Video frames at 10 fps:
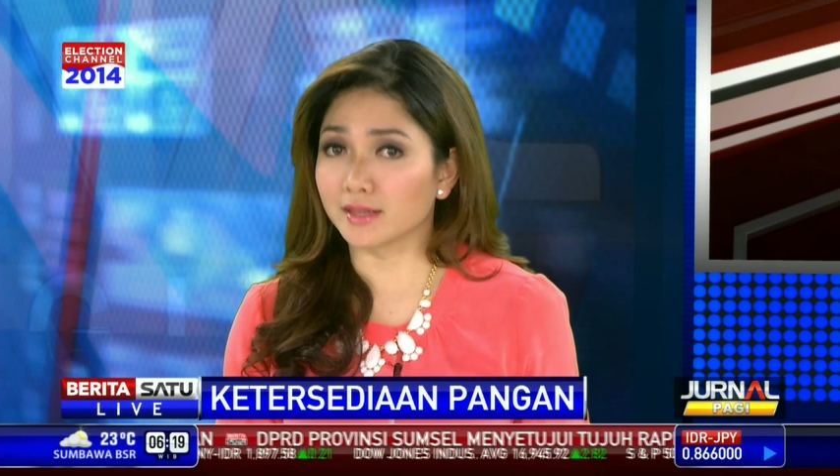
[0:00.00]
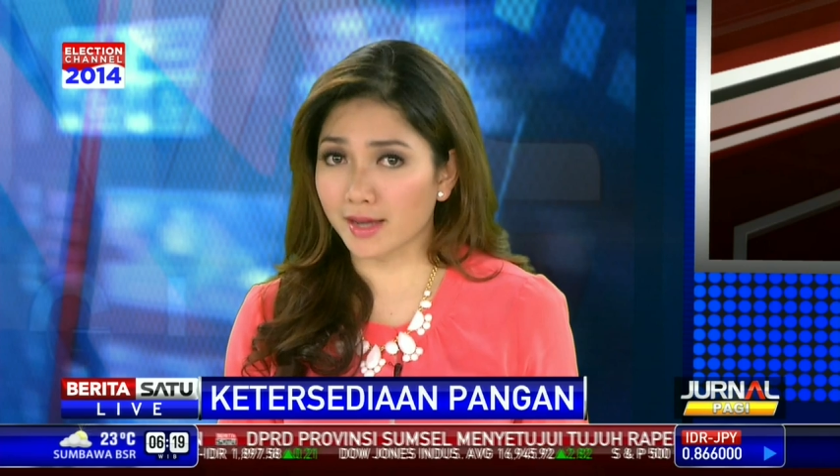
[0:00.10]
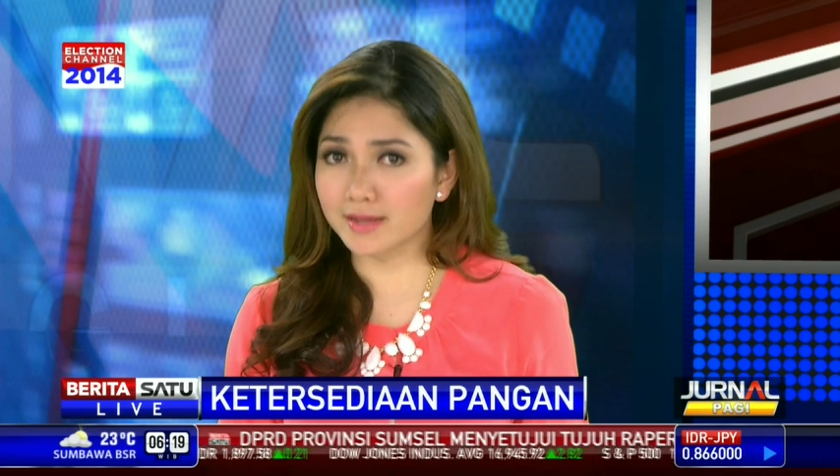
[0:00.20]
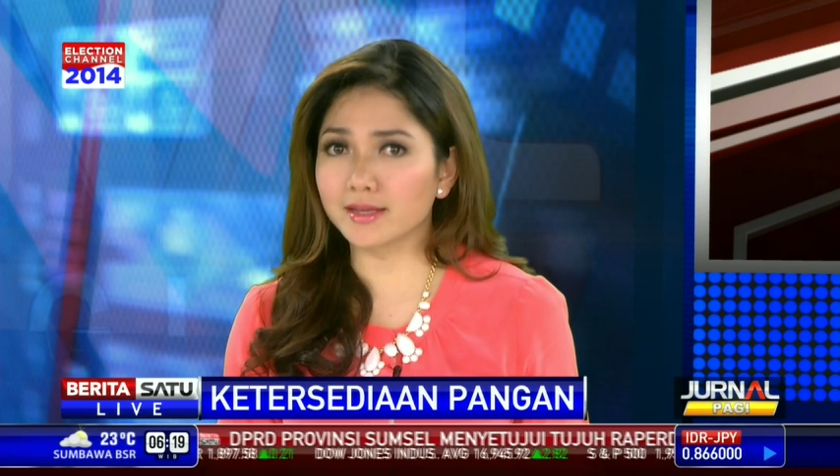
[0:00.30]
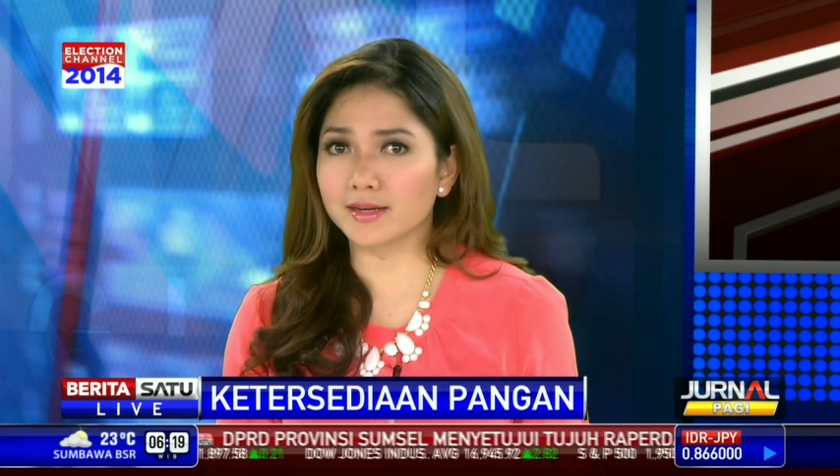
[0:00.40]

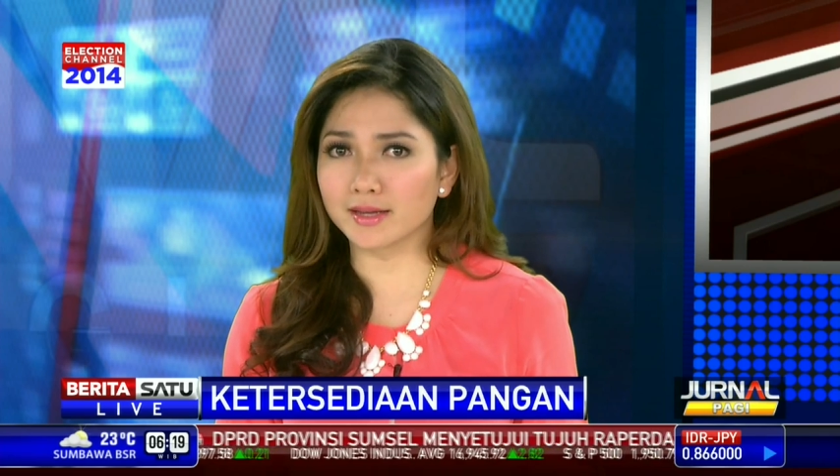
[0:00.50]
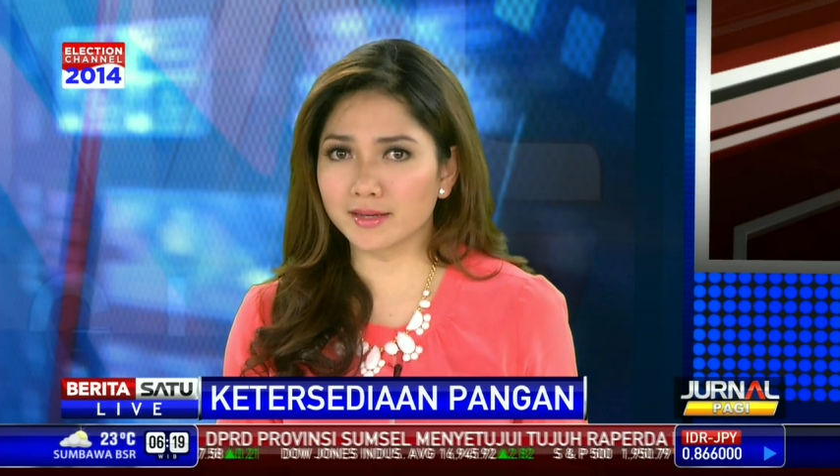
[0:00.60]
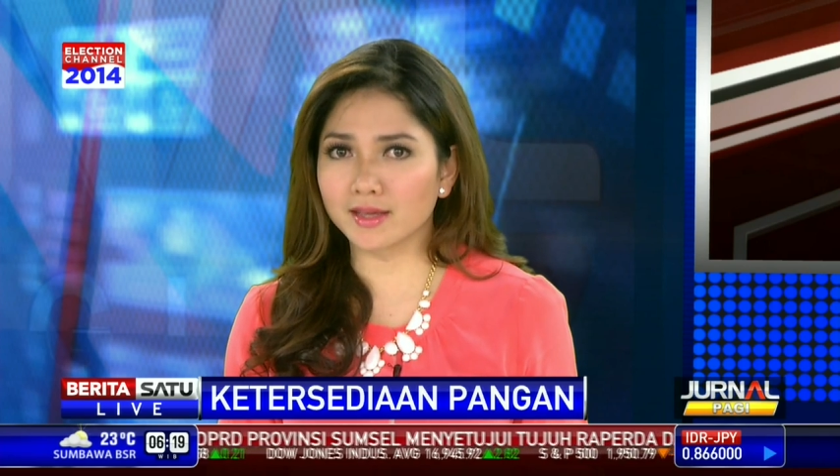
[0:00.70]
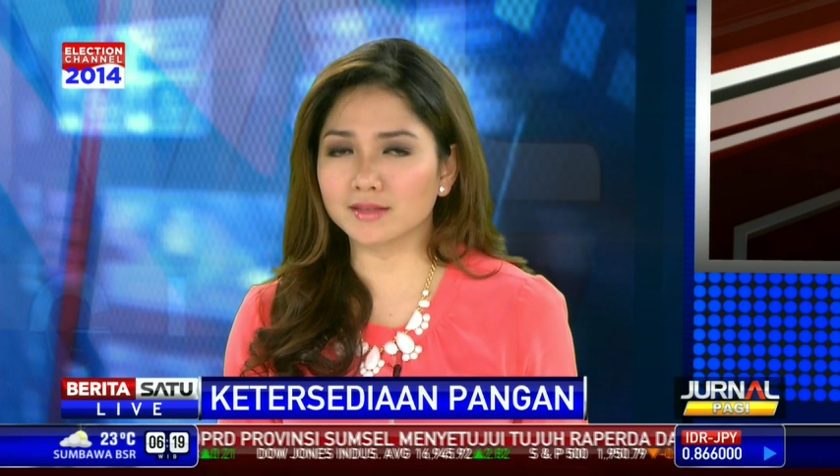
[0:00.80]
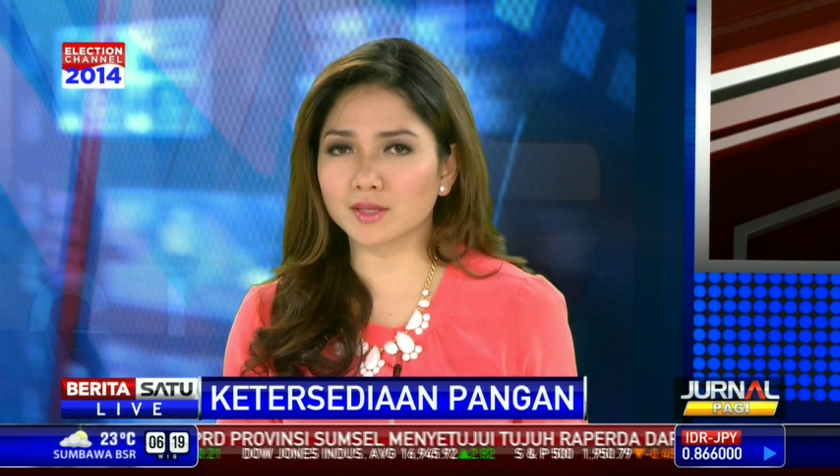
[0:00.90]
Terkait harga
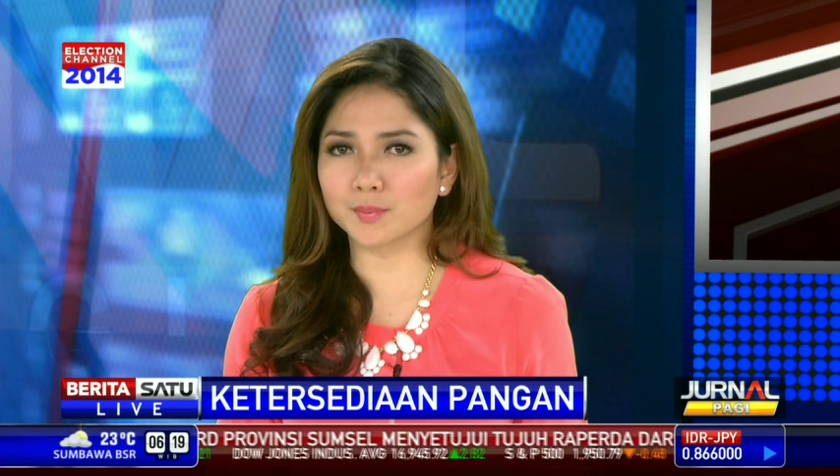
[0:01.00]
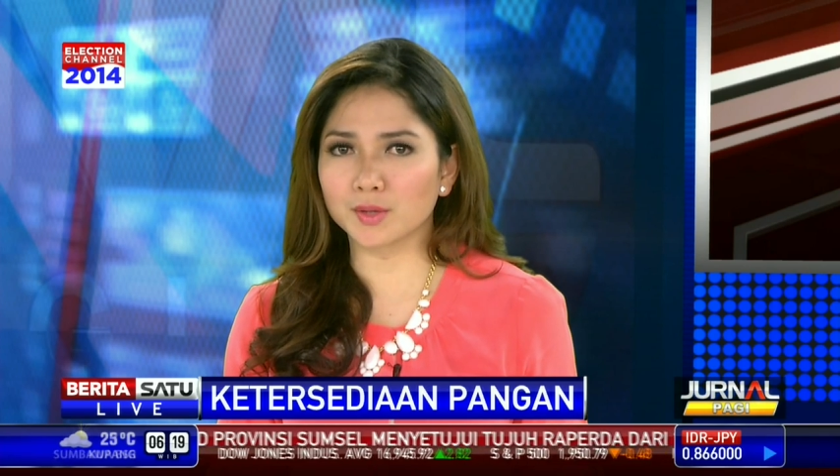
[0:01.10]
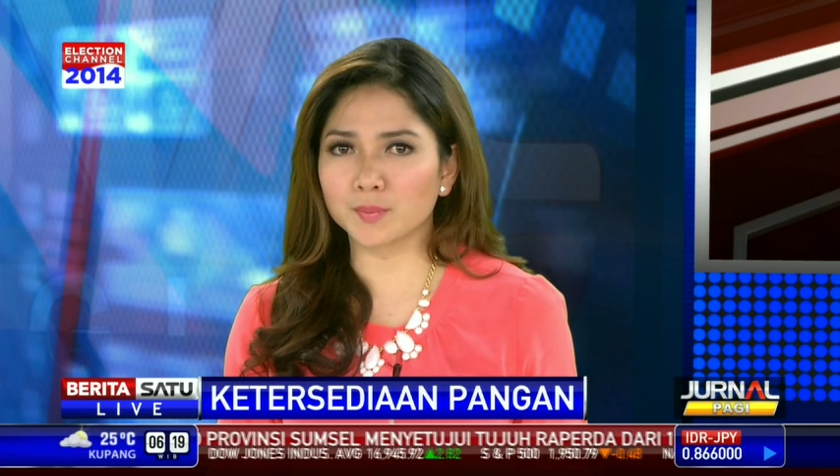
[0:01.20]
daging sapi